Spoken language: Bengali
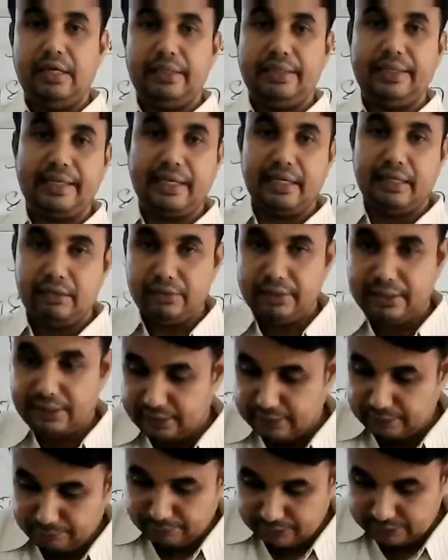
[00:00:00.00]
লিখাও
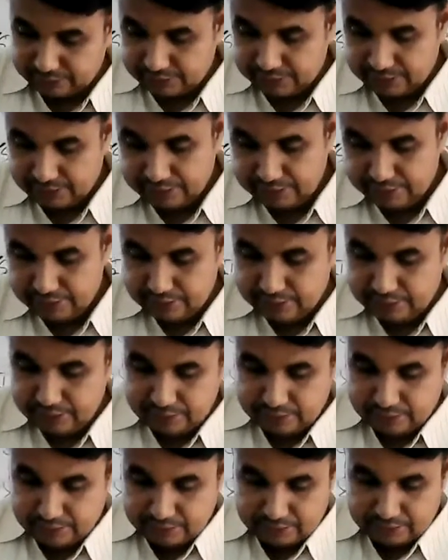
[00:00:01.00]
দেখতে পাচ্ছি
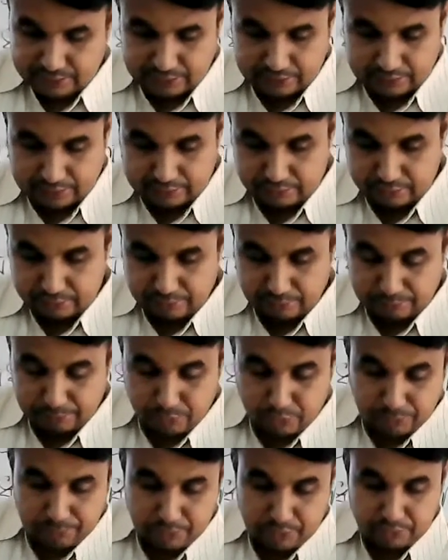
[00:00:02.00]
তোমরা
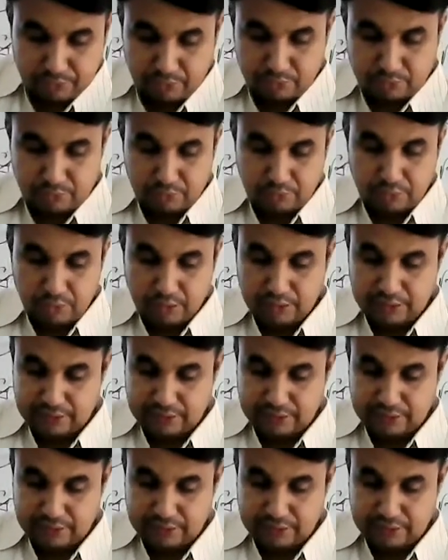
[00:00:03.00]
বইপত্র খোলো